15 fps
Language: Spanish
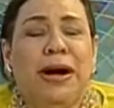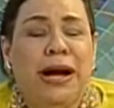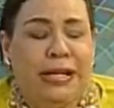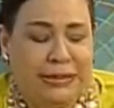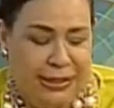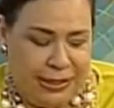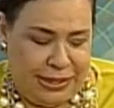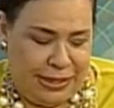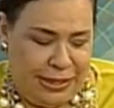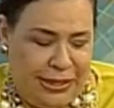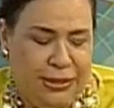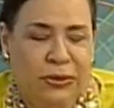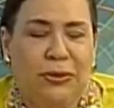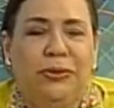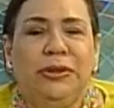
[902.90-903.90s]
a
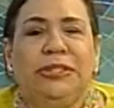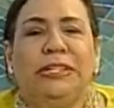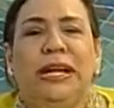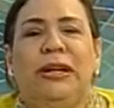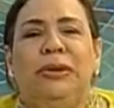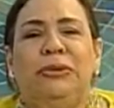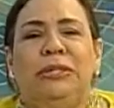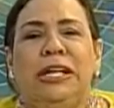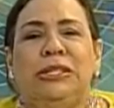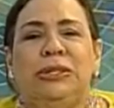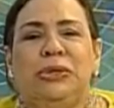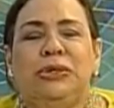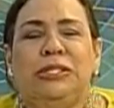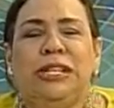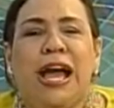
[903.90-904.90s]
seguir con nuestras rondas
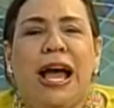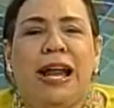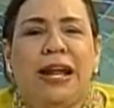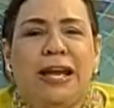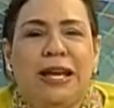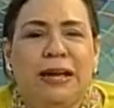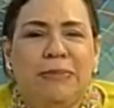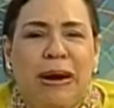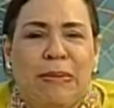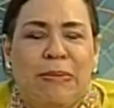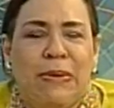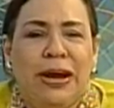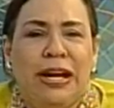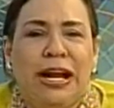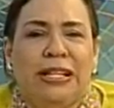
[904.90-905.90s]
sociales.
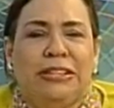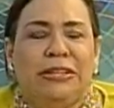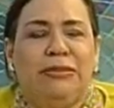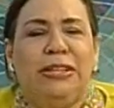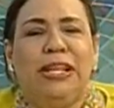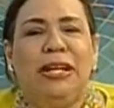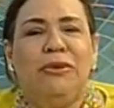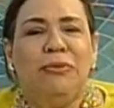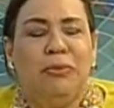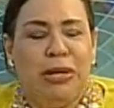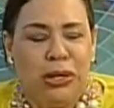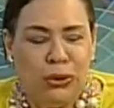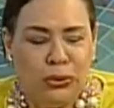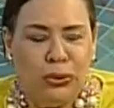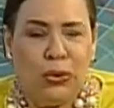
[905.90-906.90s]
Vamos a la actividad
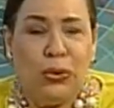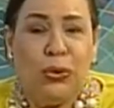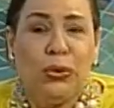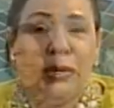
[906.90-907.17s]
número dos